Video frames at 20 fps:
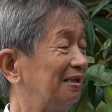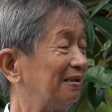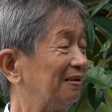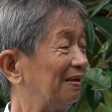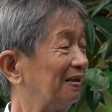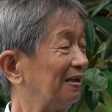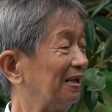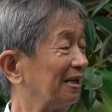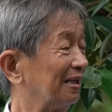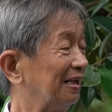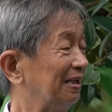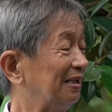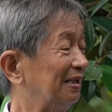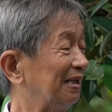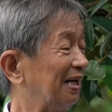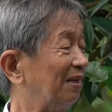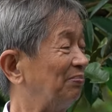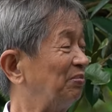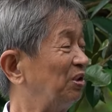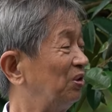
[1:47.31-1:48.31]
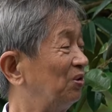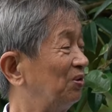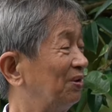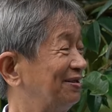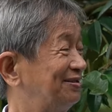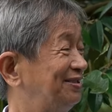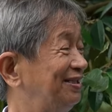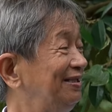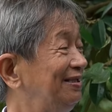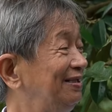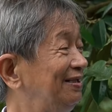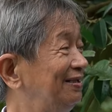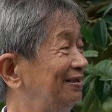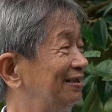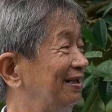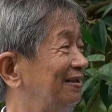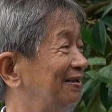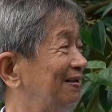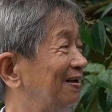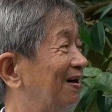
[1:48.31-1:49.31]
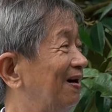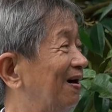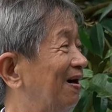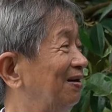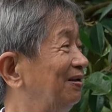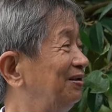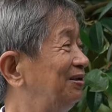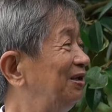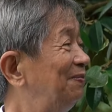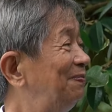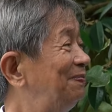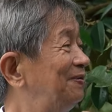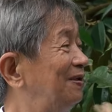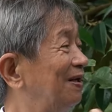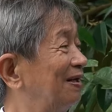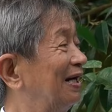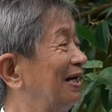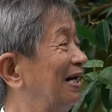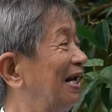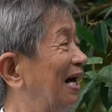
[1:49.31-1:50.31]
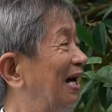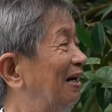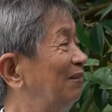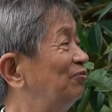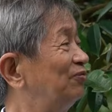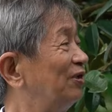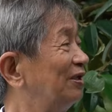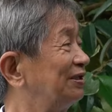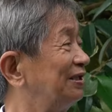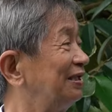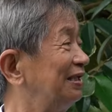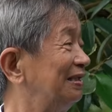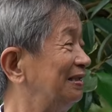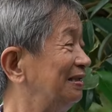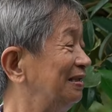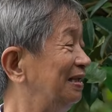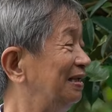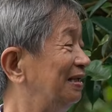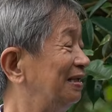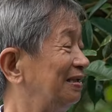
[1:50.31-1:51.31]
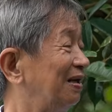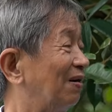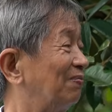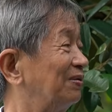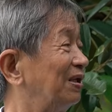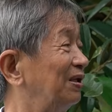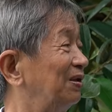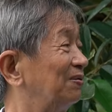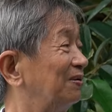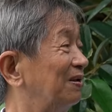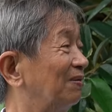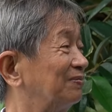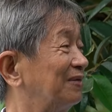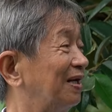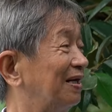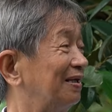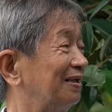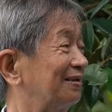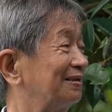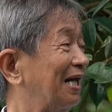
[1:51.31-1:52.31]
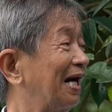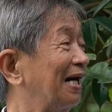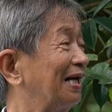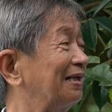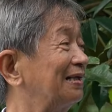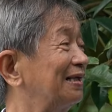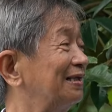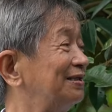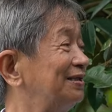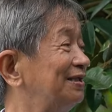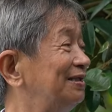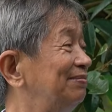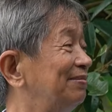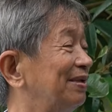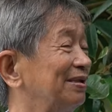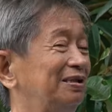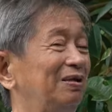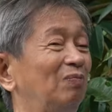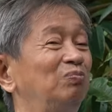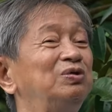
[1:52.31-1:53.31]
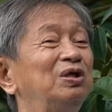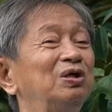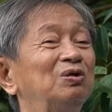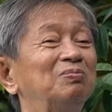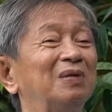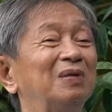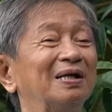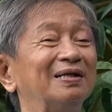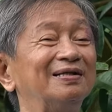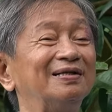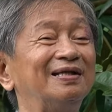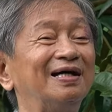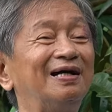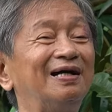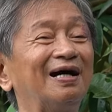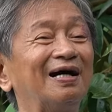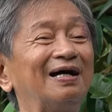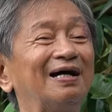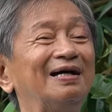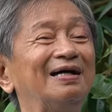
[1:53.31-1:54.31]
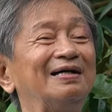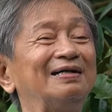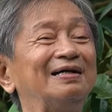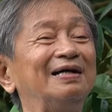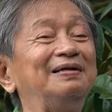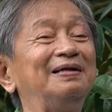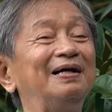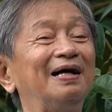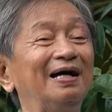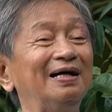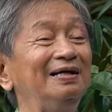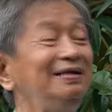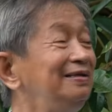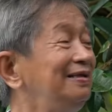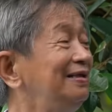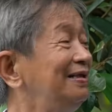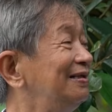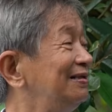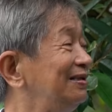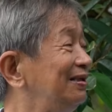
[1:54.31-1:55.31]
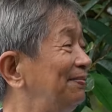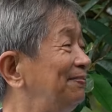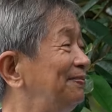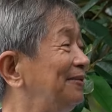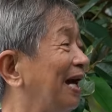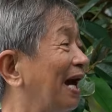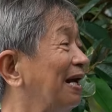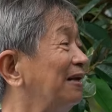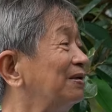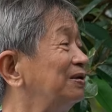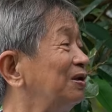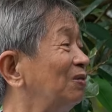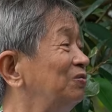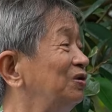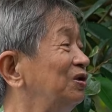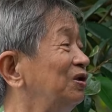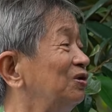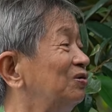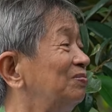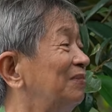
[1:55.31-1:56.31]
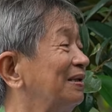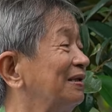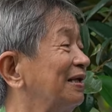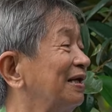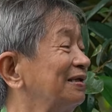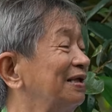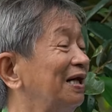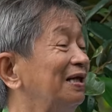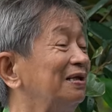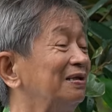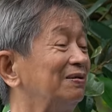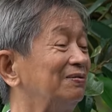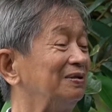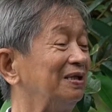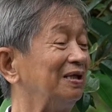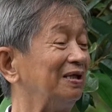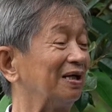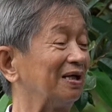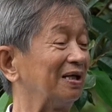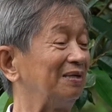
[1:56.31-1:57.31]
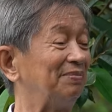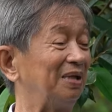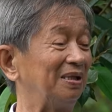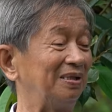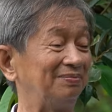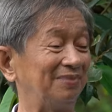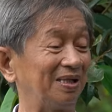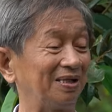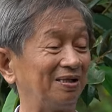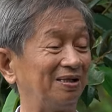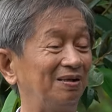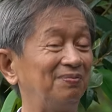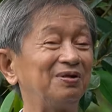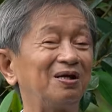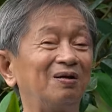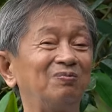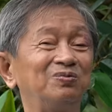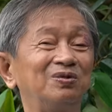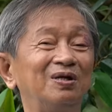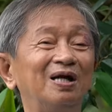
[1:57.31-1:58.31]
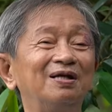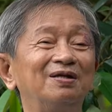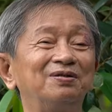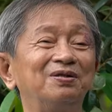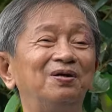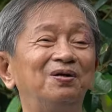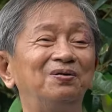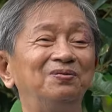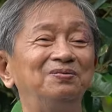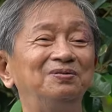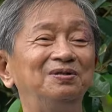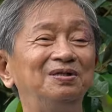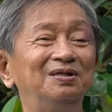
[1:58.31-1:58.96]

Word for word: nó là cái amino acid thì nó giúp cho cái lá phát triển đồng đều đồng thời là tăng cái sức mà chống chịu bệnh tức là cái kích kháng giúp cây nó chống chịu bệnh thăng thư cũng như là cái bệnh mà cái đơm rồng rất là tốt